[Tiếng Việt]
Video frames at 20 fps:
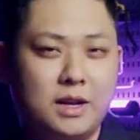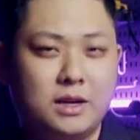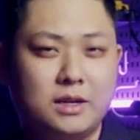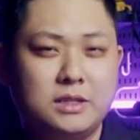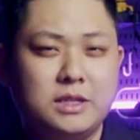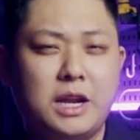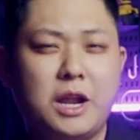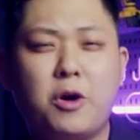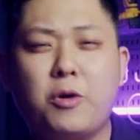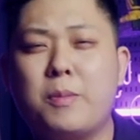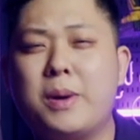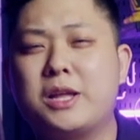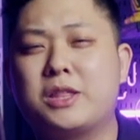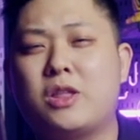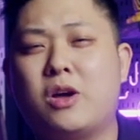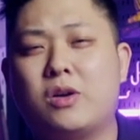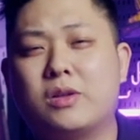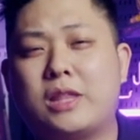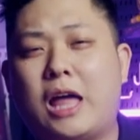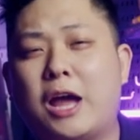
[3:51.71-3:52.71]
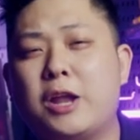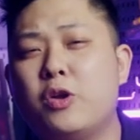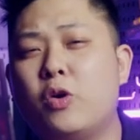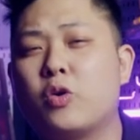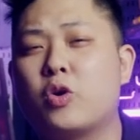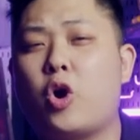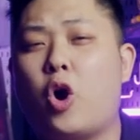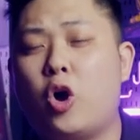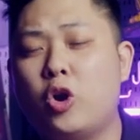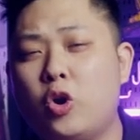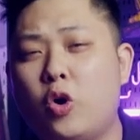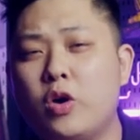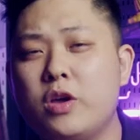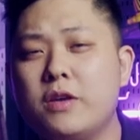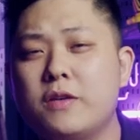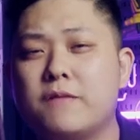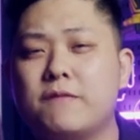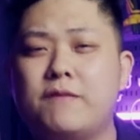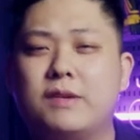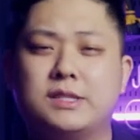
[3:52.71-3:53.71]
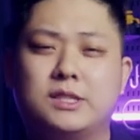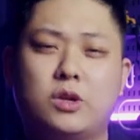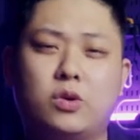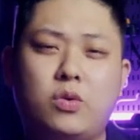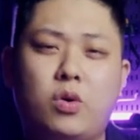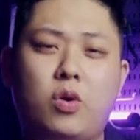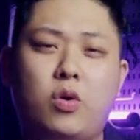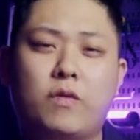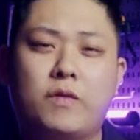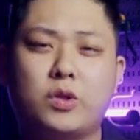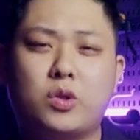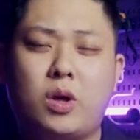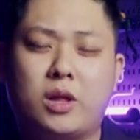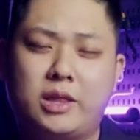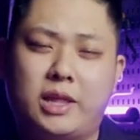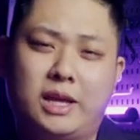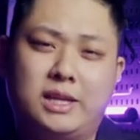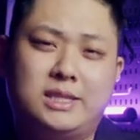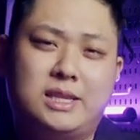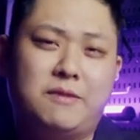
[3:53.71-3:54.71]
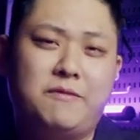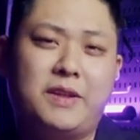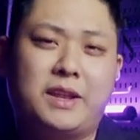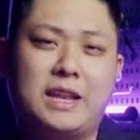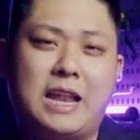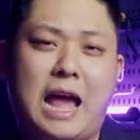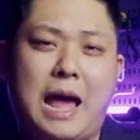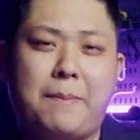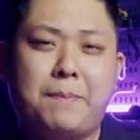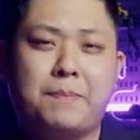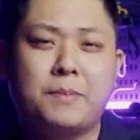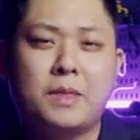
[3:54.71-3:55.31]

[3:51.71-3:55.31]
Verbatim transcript: lớn đều bày tỏ thái độ có lỗi và xấu hổ với toàn thể dân Việt Nam